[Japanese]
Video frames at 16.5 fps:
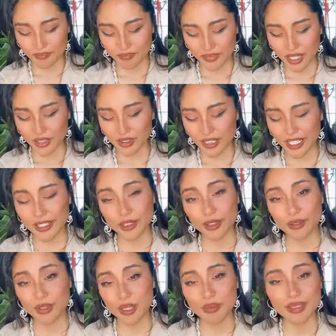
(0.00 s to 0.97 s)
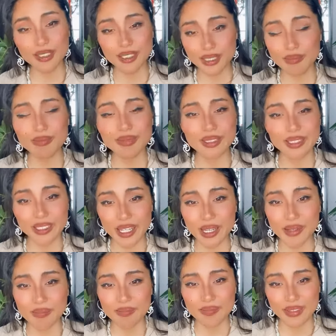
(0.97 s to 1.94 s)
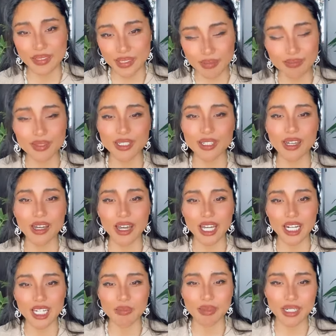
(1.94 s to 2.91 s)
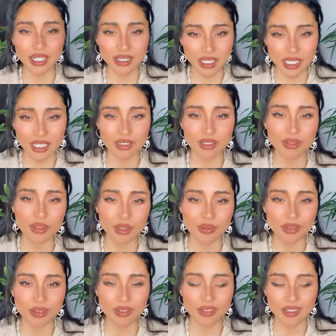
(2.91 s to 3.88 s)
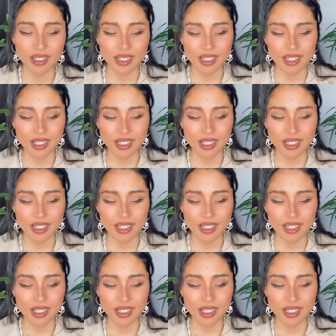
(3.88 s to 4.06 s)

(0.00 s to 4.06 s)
でこれはとってもシンプルねシンプルだからみんなできると思う